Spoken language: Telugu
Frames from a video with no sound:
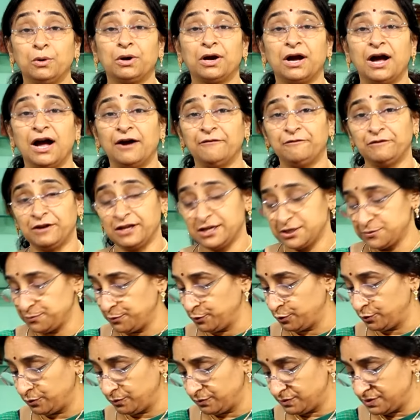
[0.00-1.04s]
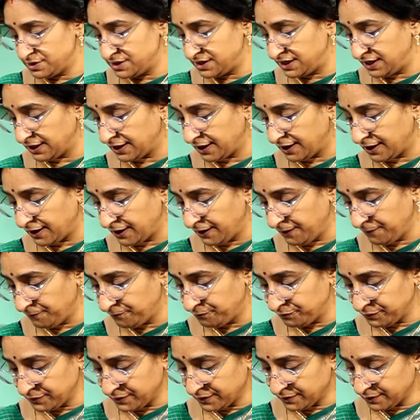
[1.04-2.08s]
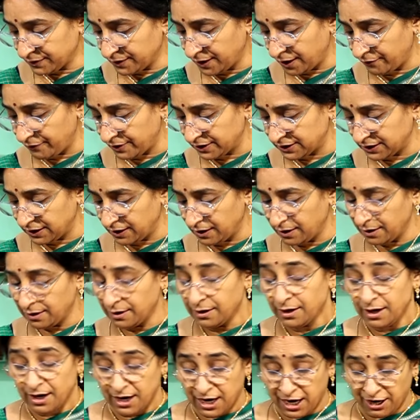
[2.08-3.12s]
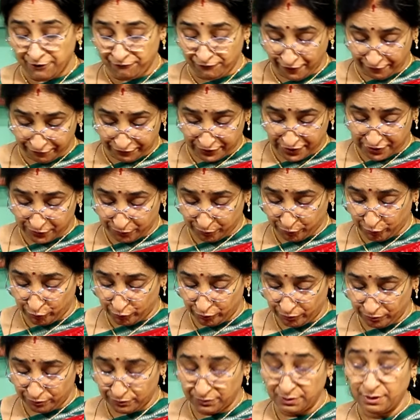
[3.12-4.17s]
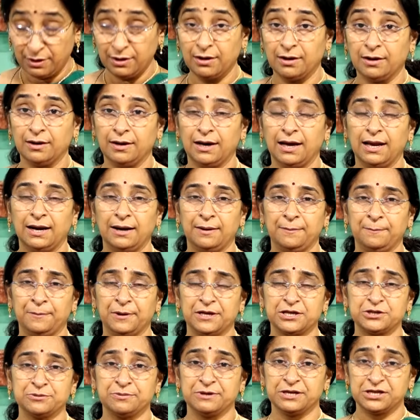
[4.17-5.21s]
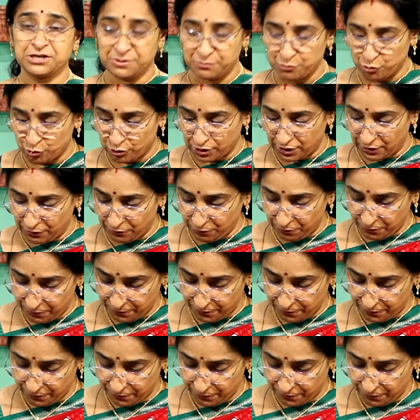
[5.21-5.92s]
ఒక హాఫ్ టీ స్పూన్ జీలకర్ర తర్వాత హాఫ్ హాఫ్ టీ స్పూను అల్లం పచ్చిమిర్చి ముక్కలు